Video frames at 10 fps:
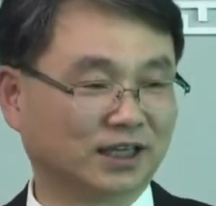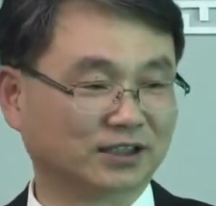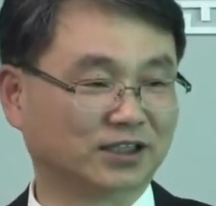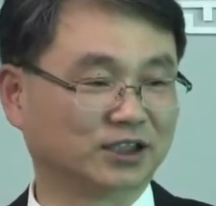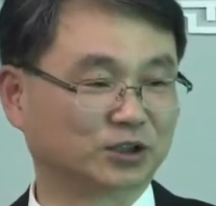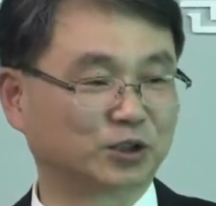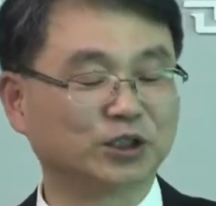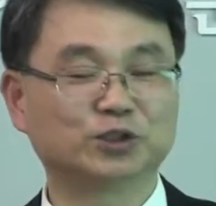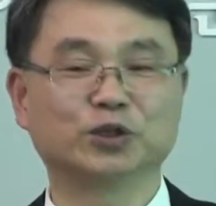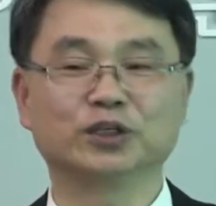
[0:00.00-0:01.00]
나스는 예수
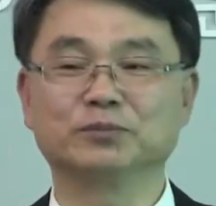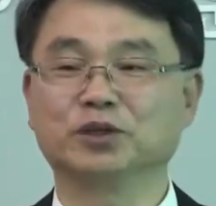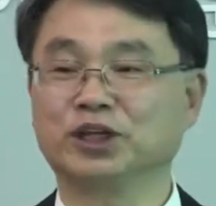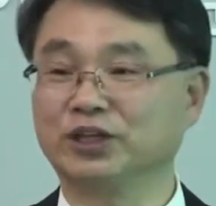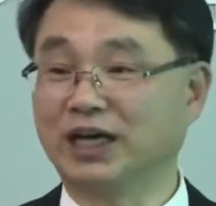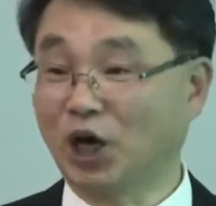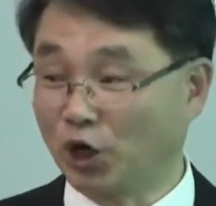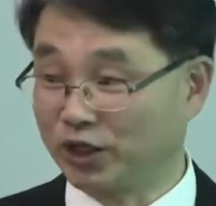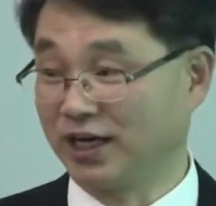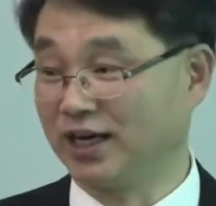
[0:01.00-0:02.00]
그리스도 이름으로 일어나
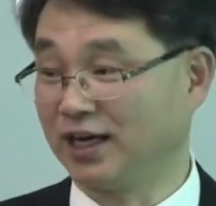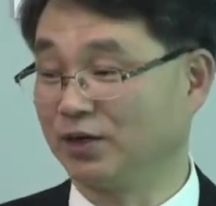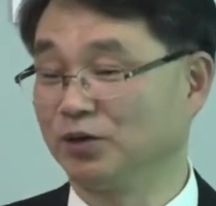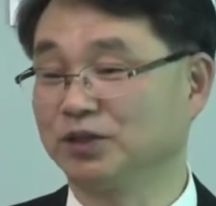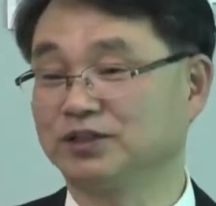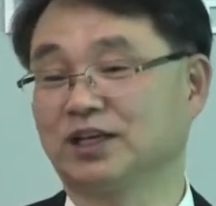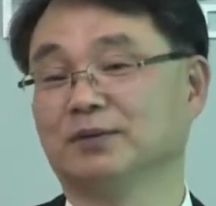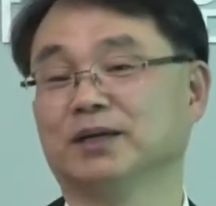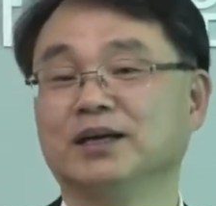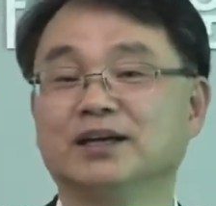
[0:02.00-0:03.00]
걸으라 하고 그
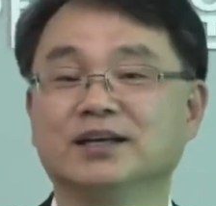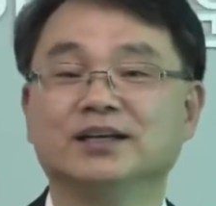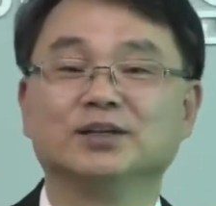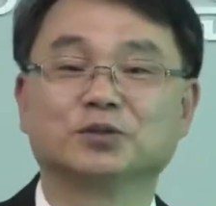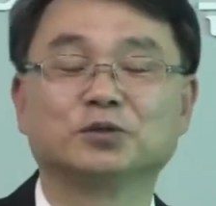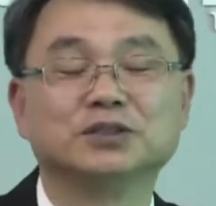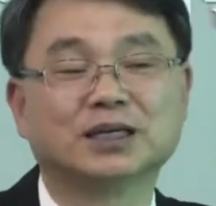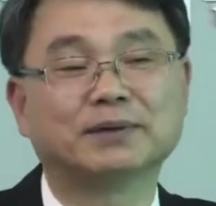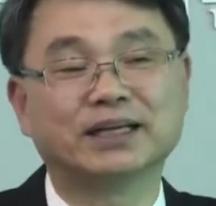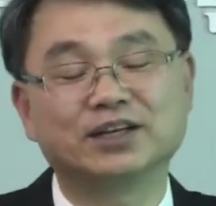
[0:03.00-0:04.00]
사람의 손을
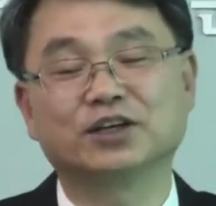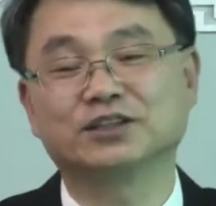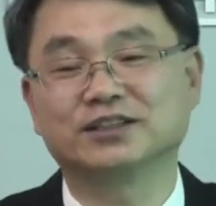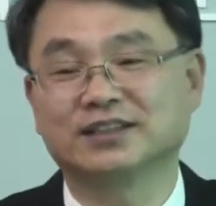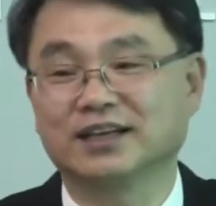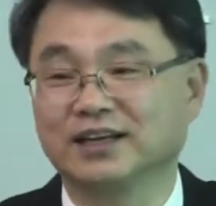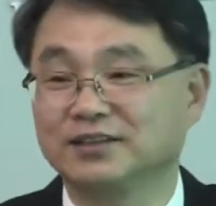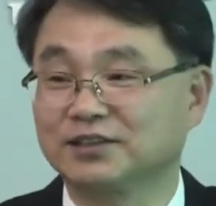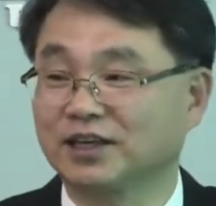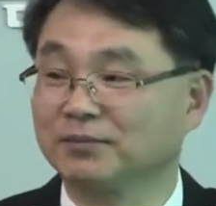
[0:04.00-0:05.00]
잡아 일으켰을 때
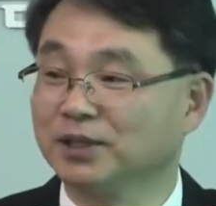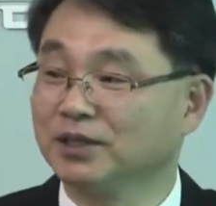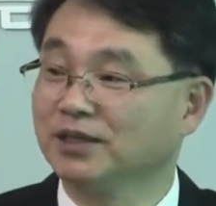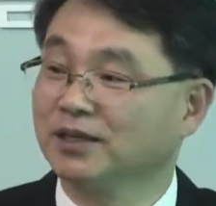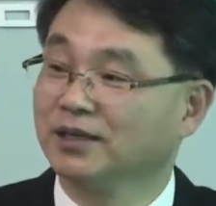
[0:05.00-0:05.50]
그 사람이